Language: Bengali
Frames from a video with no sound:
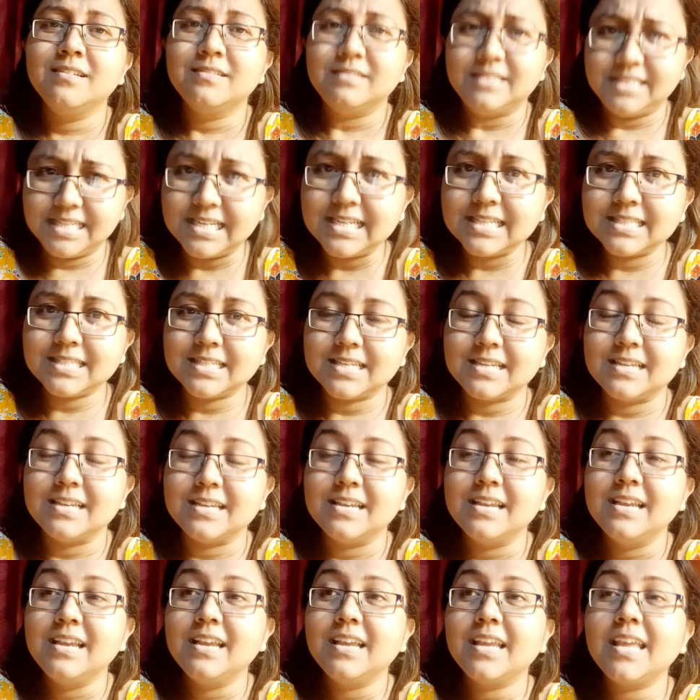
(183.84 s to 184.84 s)
ঠিক আছে
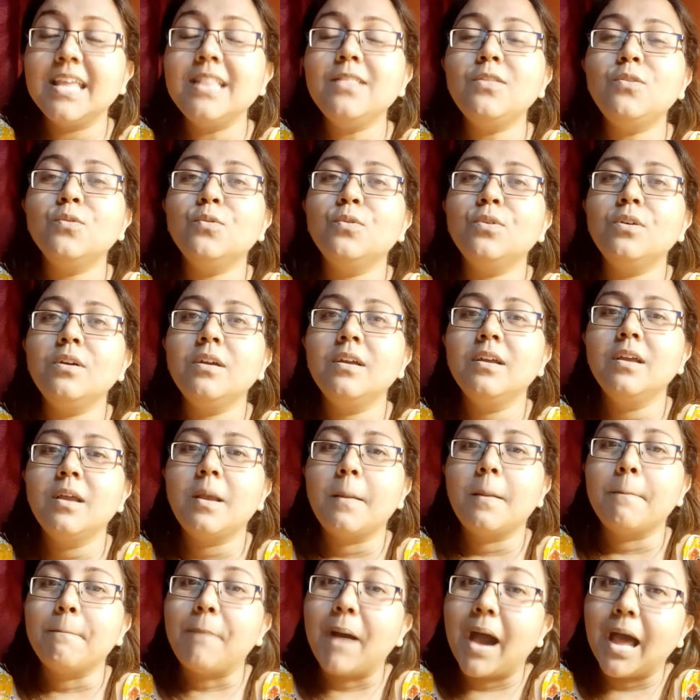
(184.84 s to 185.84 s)
কিন্তু
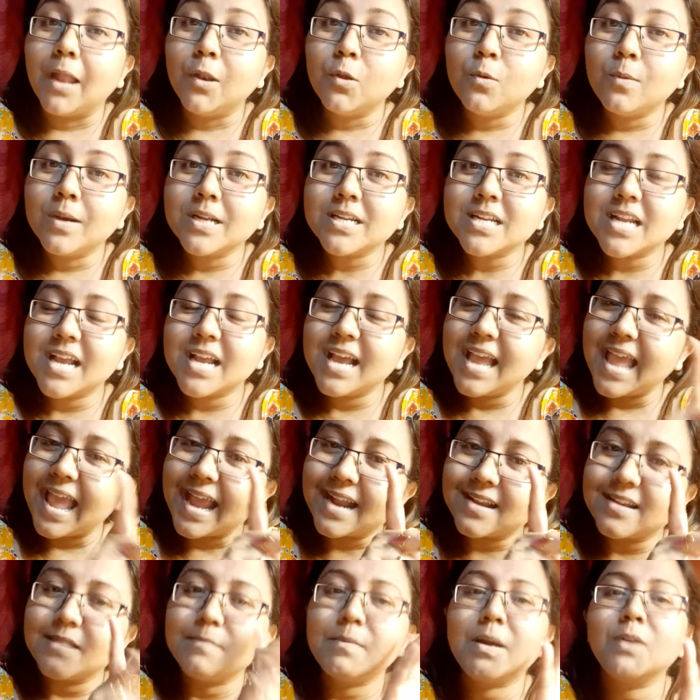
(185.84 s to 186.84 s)
ভালোবাসা
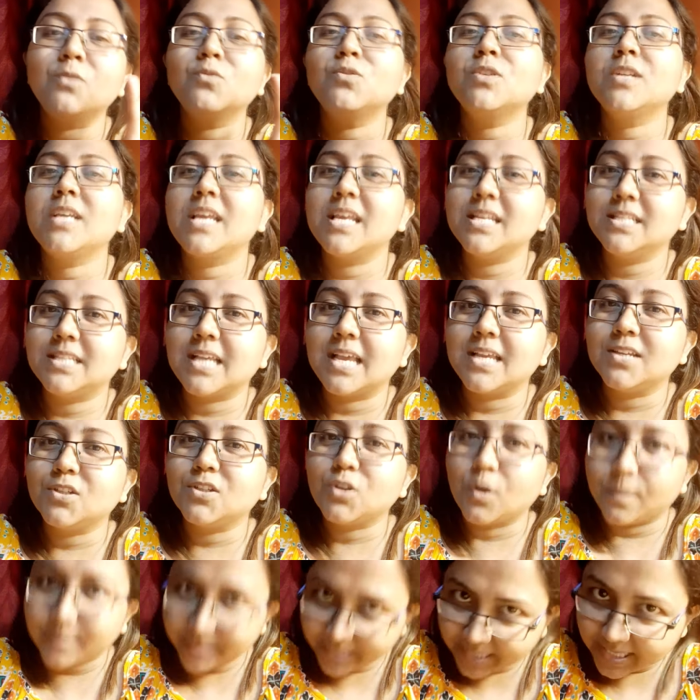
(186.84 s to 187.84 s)
একটা মানুষকেই যায়
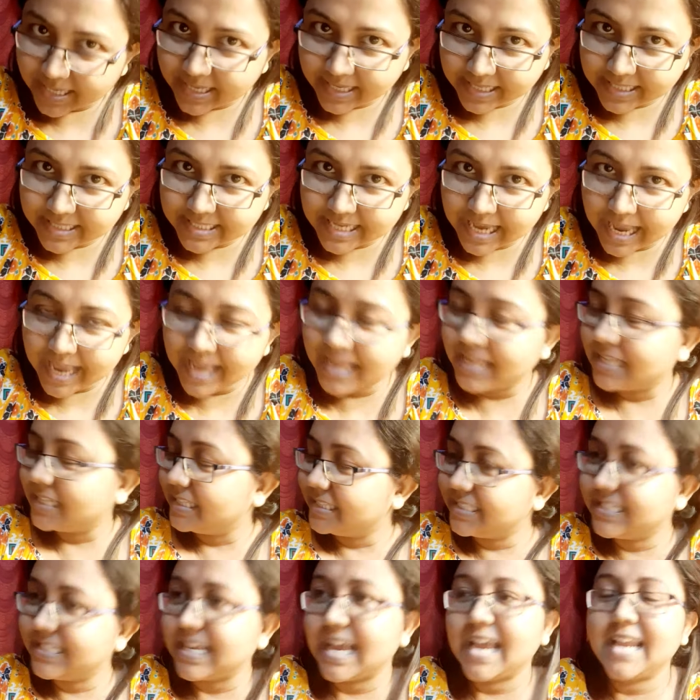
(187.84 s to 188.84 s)
সবাইকে কি যায়
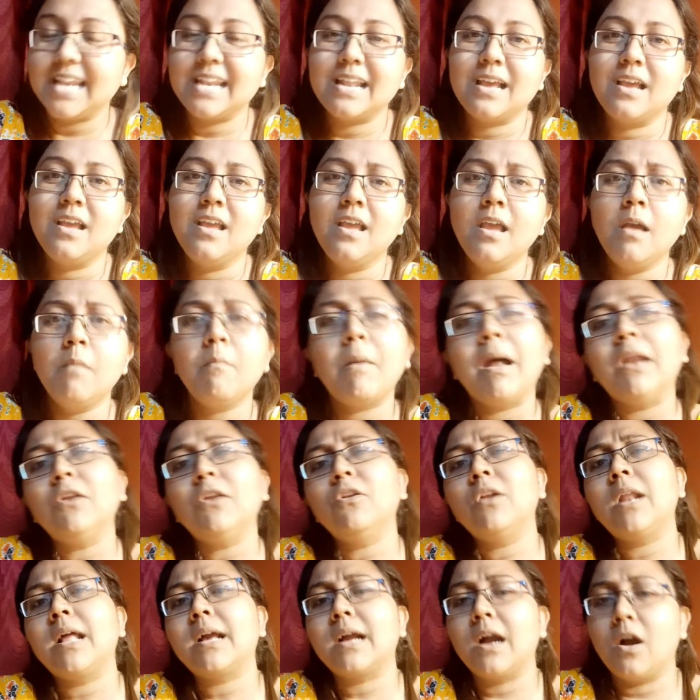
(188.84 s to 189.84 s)
যায় না ভালো
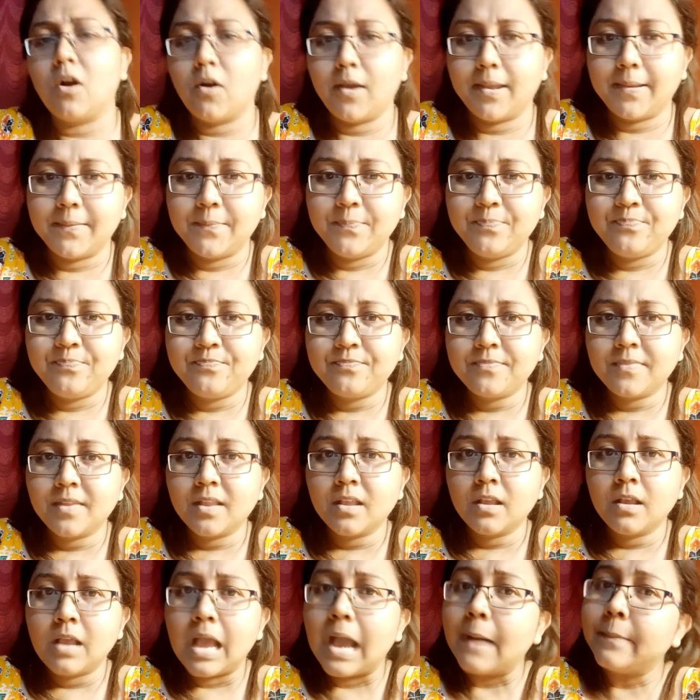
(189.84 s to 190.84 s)
লাগা হয়
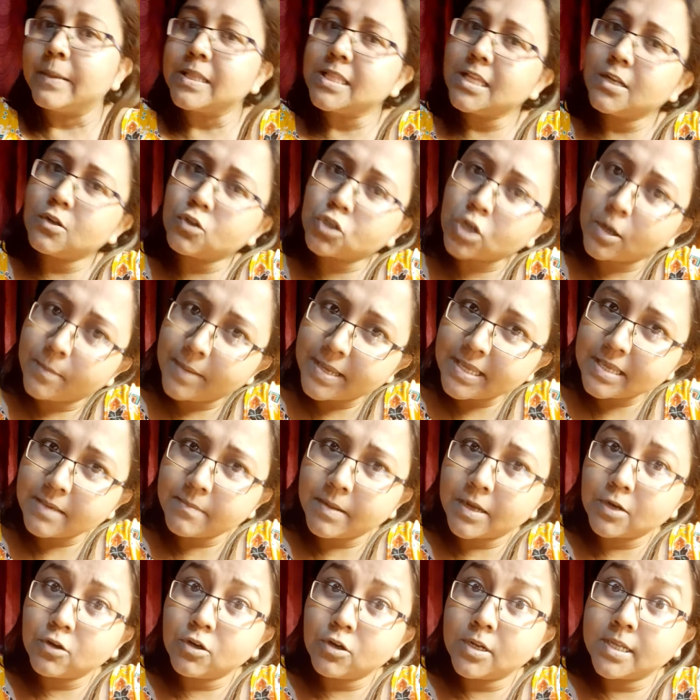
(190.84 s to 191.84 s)
আমাদেরও সবাইকে
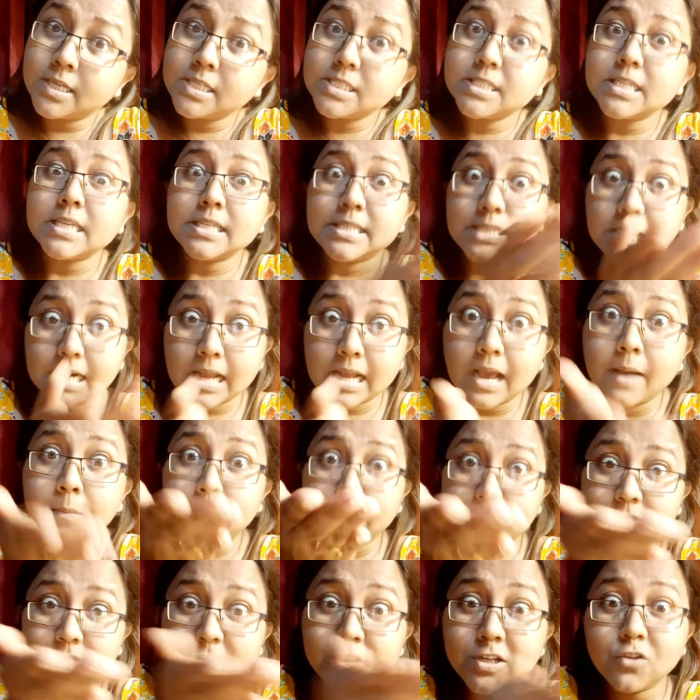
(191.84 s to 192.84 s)
ভালো লেগেছে যারা আমার
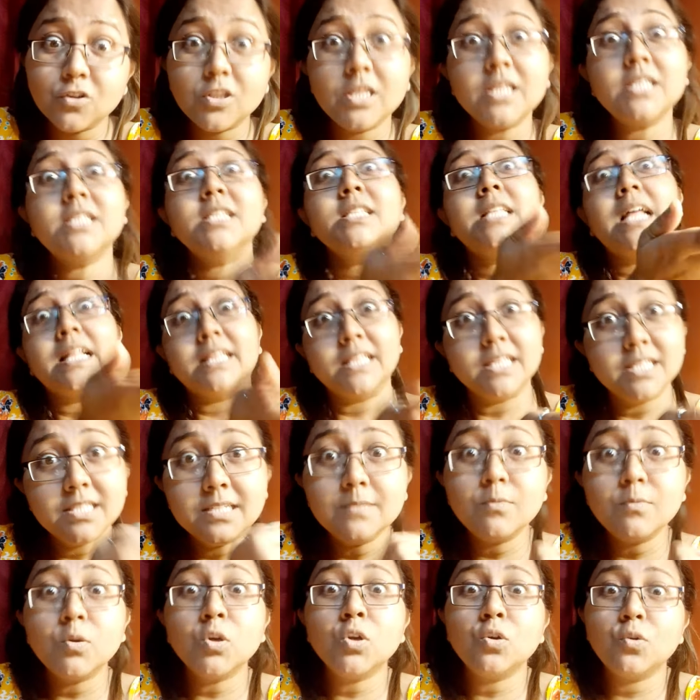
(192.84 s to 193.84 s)
ভিডিও দেখছে তাদের
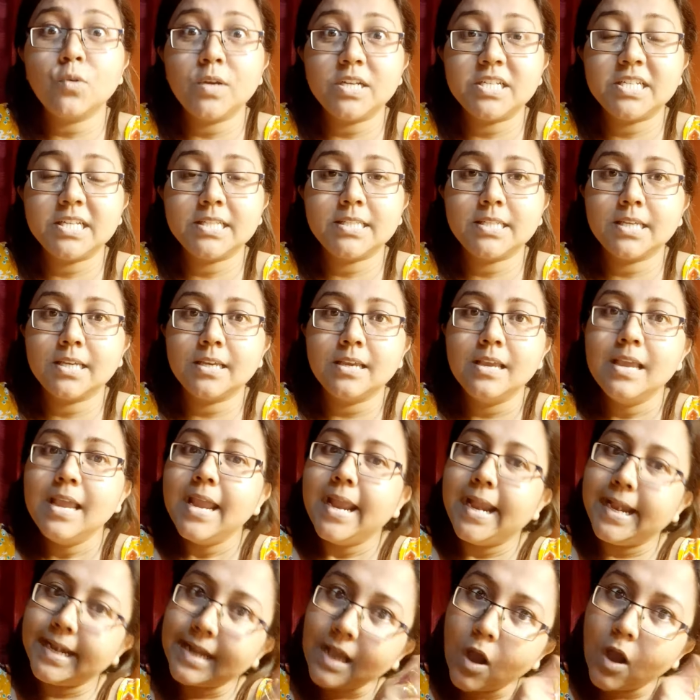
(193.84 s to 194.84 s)
জীবনেও এসেছে
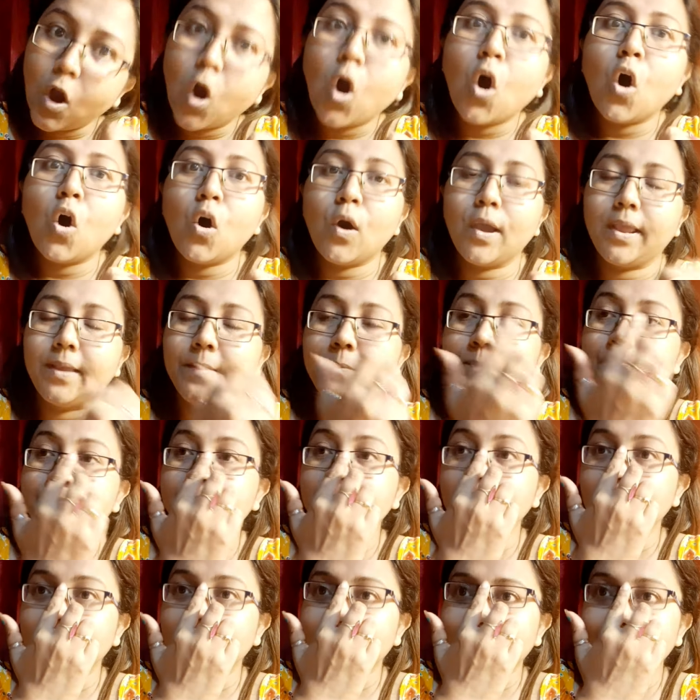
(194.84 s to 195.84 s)
এটা হয়
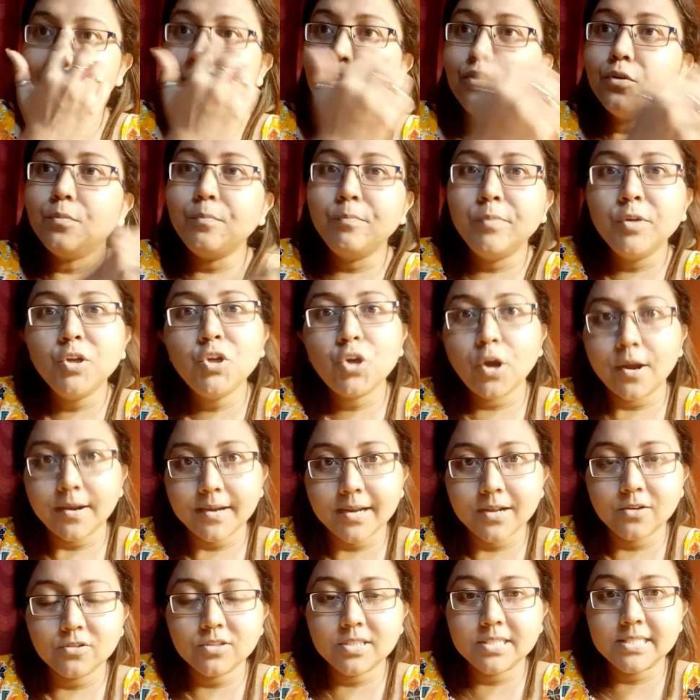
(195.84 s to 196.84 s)
কিন্তু
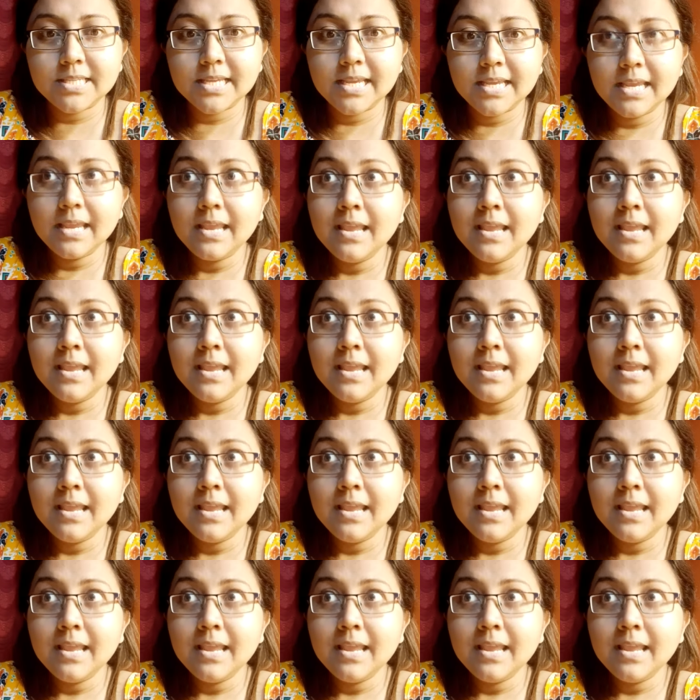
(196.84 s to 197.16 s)
বিষয়টা হচ্ছে